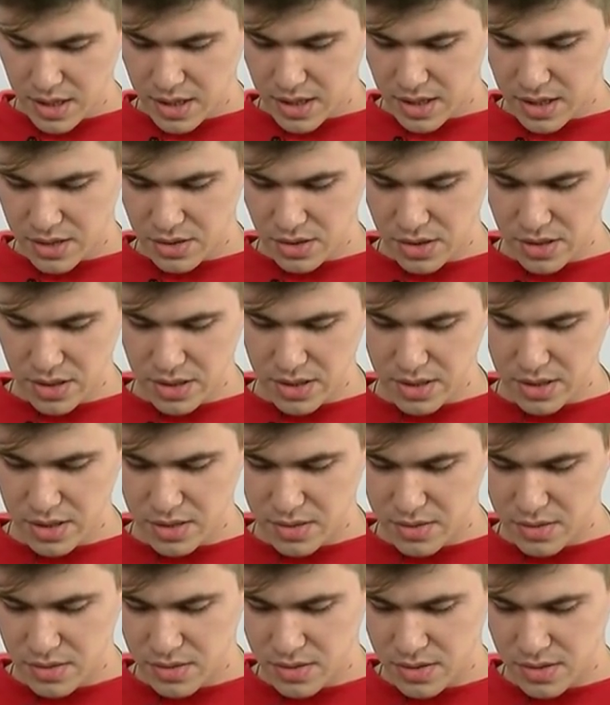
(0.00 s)
который
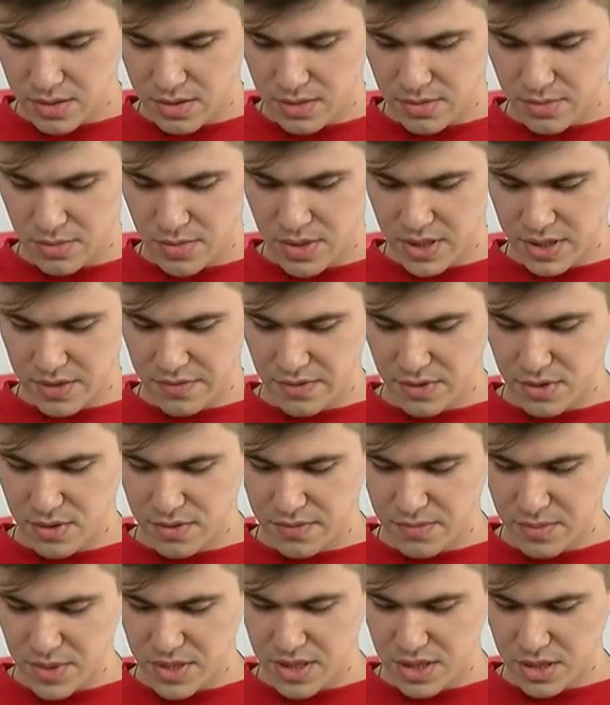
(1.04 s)
э, мы
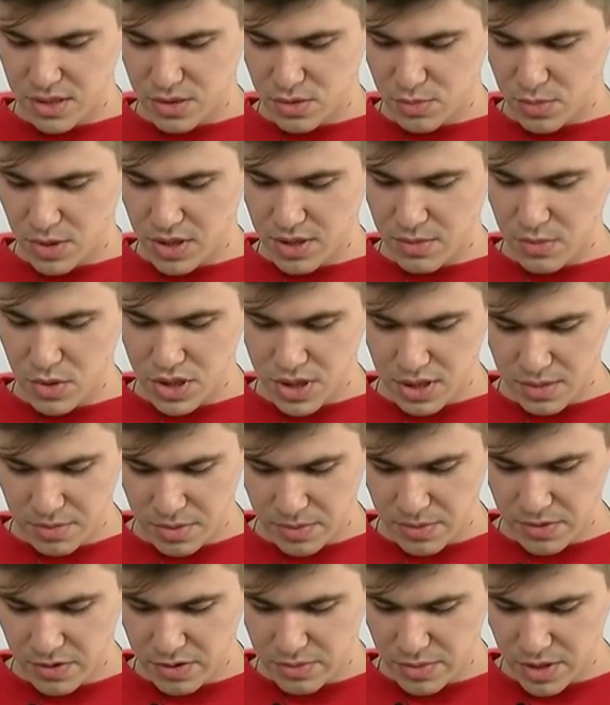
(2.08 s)
ведем вместе с уполномоченной
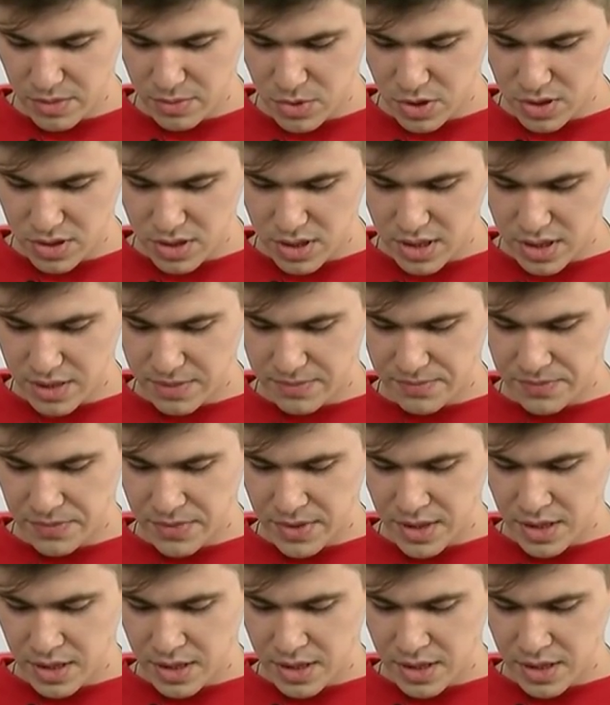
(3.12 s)
по правам ребенка